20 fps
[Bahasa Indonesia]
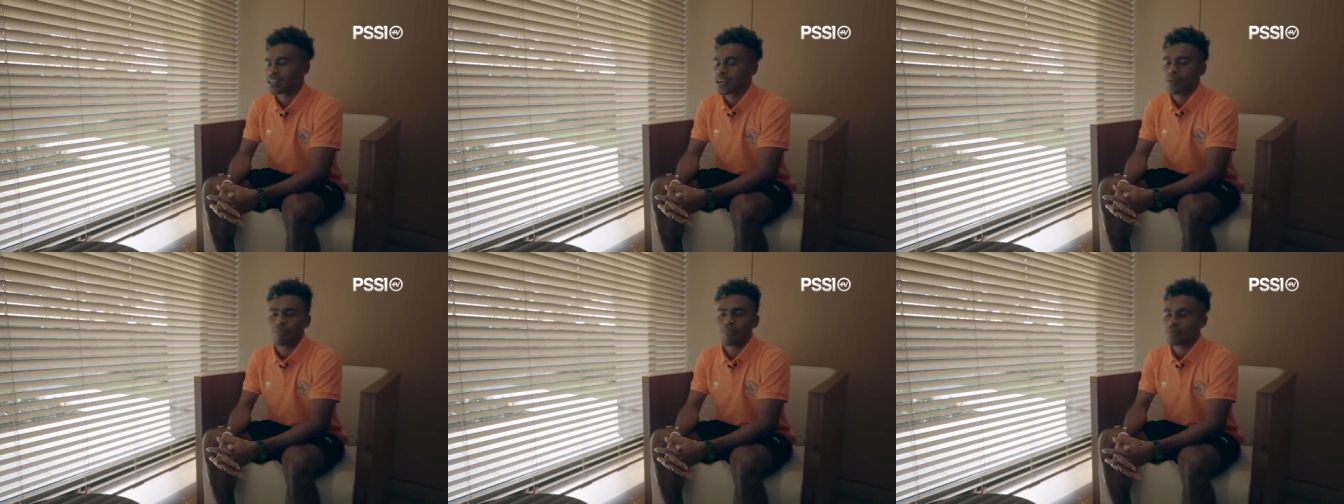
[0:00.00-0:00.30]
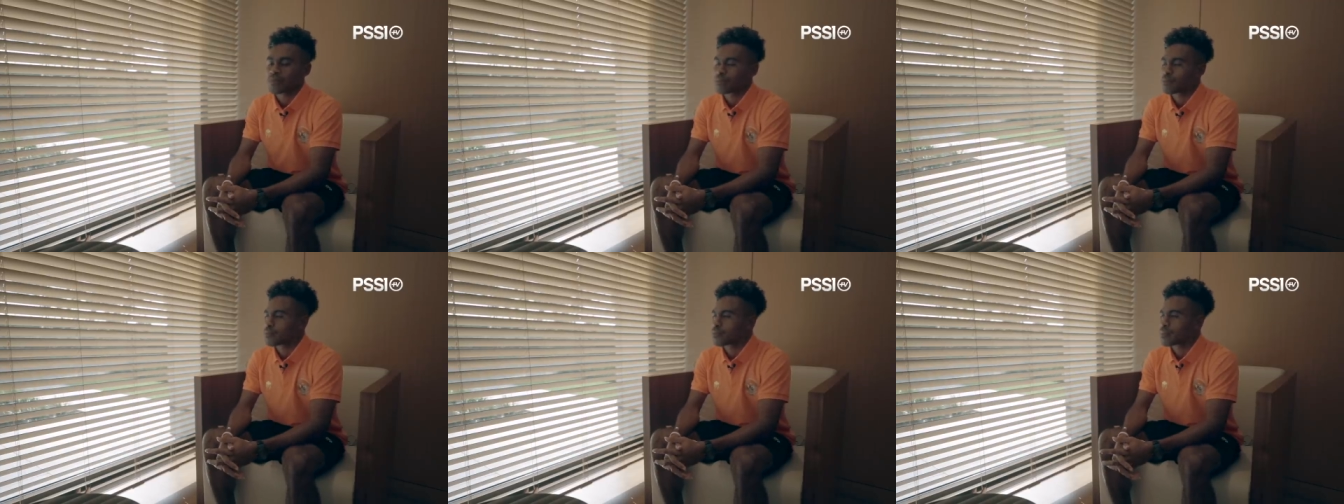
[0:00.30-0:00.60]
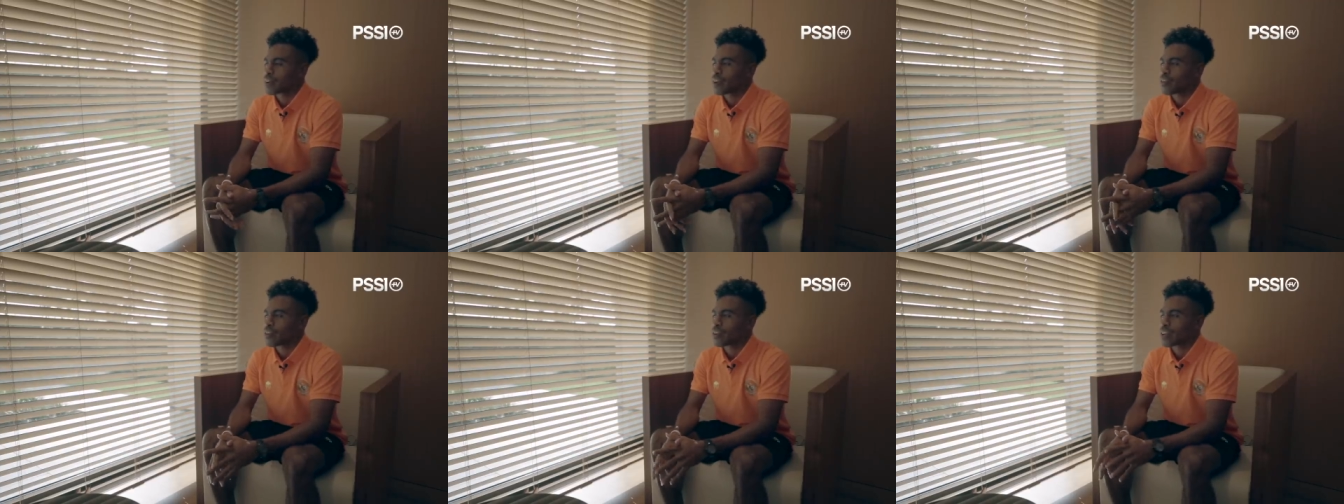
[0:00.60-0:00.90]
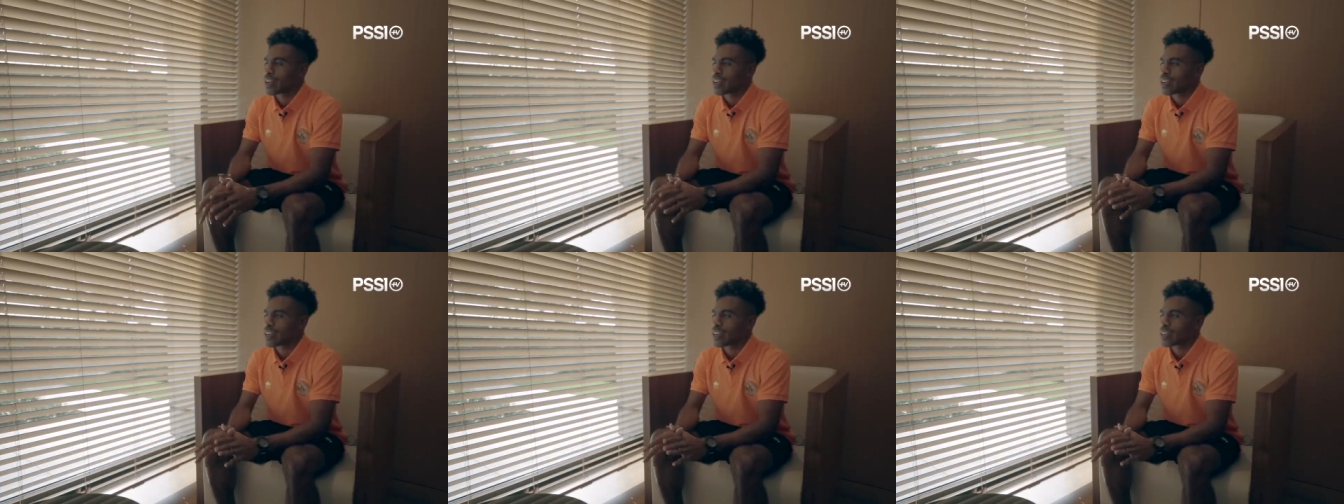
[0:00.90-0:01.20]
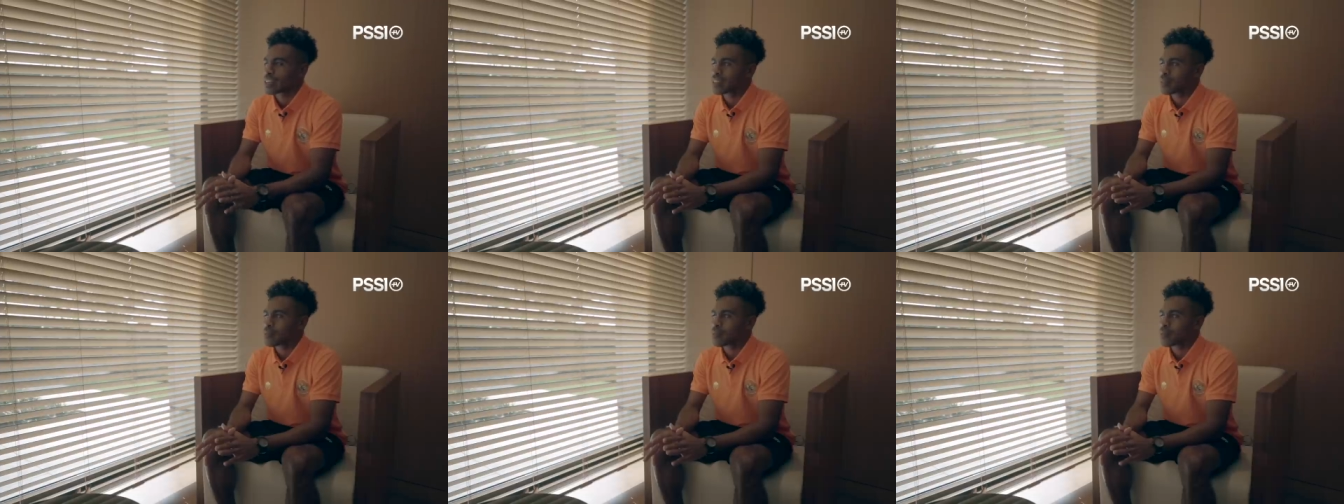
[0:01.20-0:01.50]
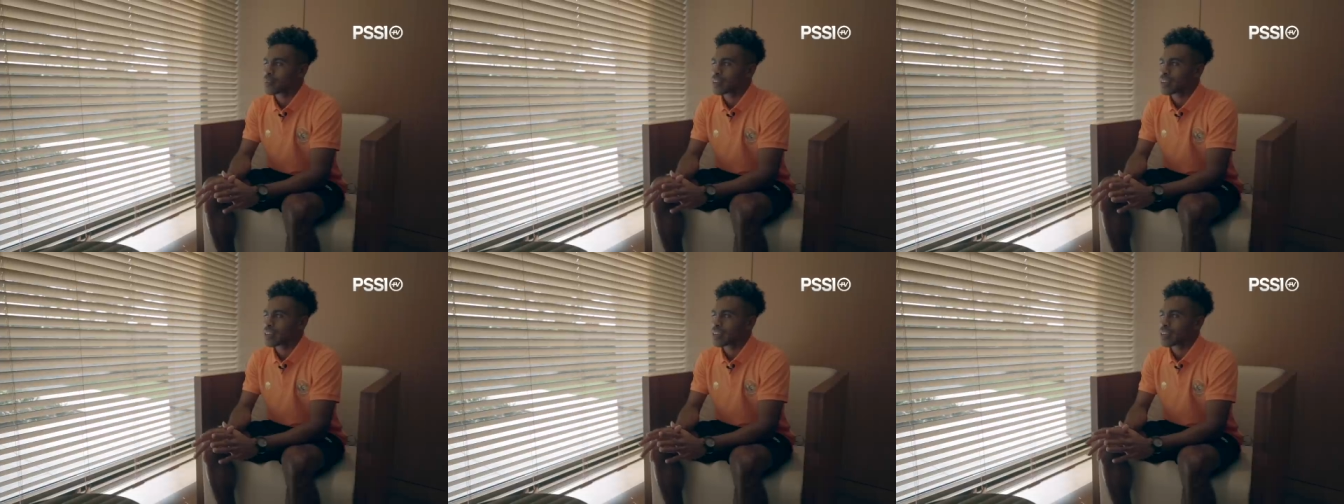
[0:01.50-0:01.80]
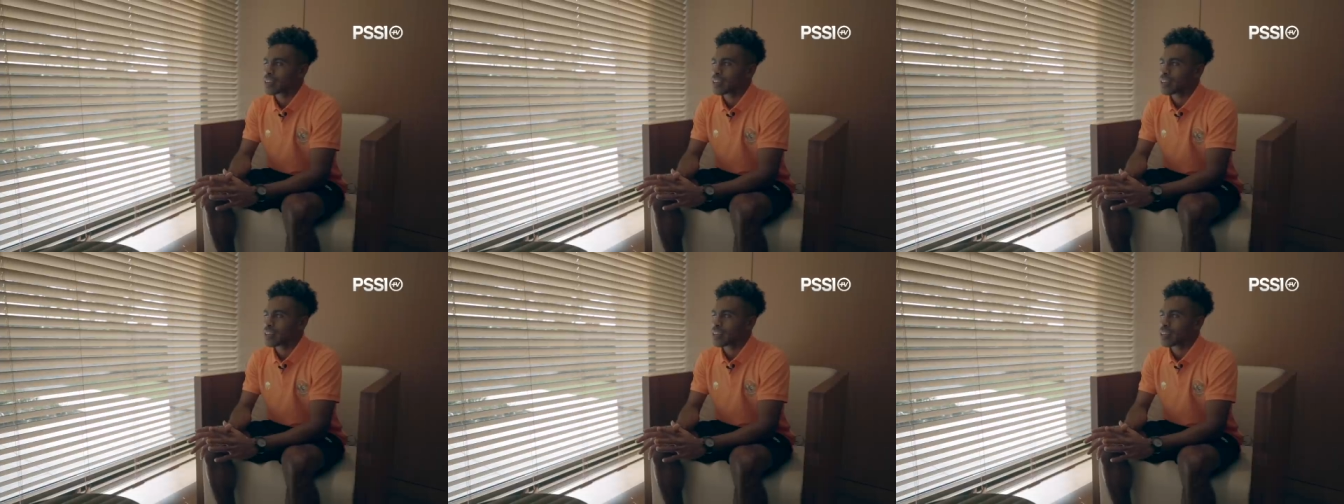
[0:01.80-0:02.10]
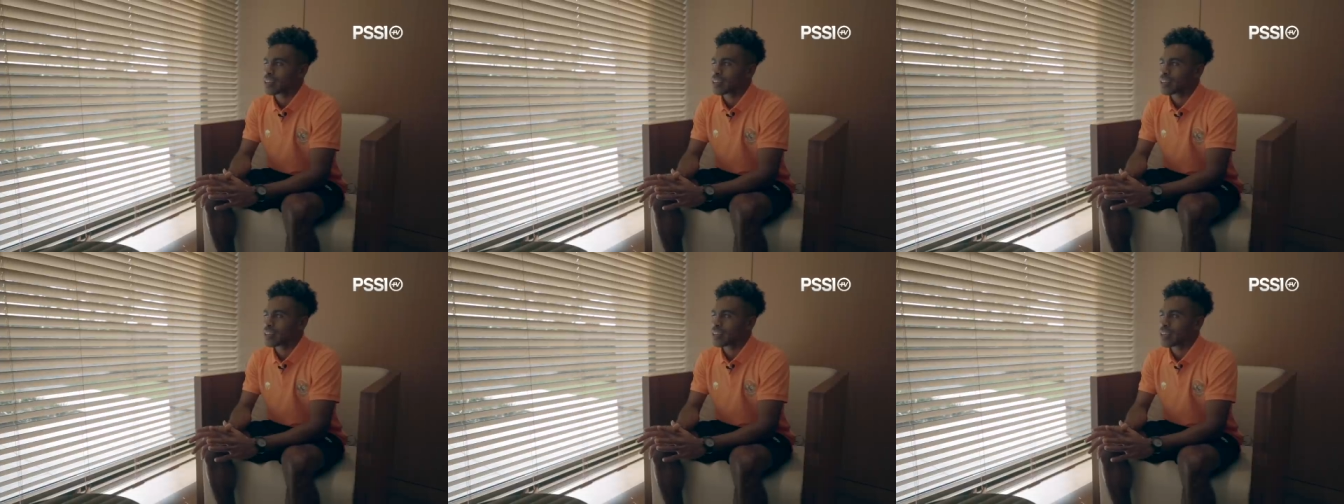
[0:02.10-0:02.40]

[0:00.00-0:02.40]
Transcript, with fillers: Nggak, kalau dari SMP ke